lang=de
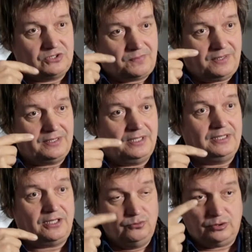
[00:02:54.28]
und zwar
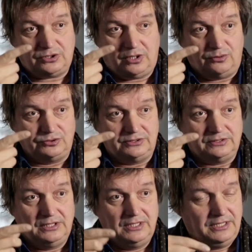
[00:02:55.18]
nach
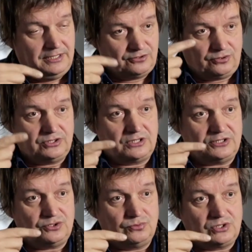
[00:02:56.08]
Nordhausen, in das
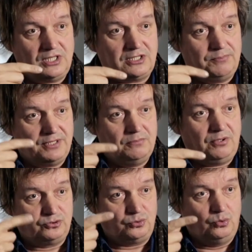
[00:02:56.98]
Konzentrationslager
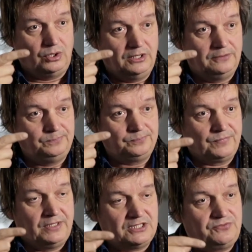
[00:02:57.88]
Mittelbau-Dora.
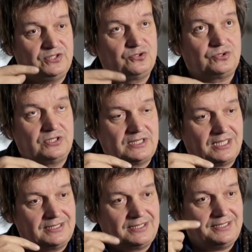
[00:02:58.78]
Das wird
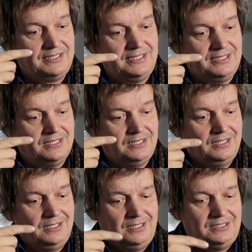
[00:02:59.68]
sozusagen dann die,
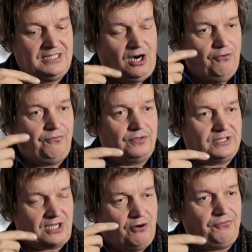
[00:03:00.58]
die Auf,
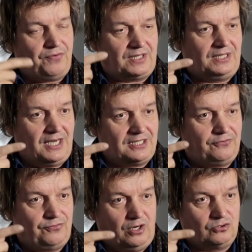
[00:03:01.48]
das
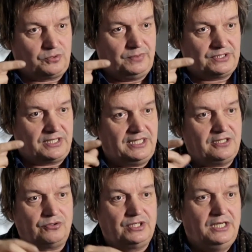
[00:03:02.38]
Auffanglager für Auschwitz. Da
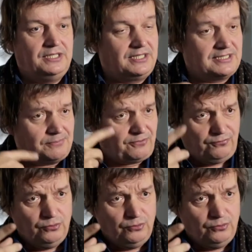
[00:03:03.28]
geht auch der gesamte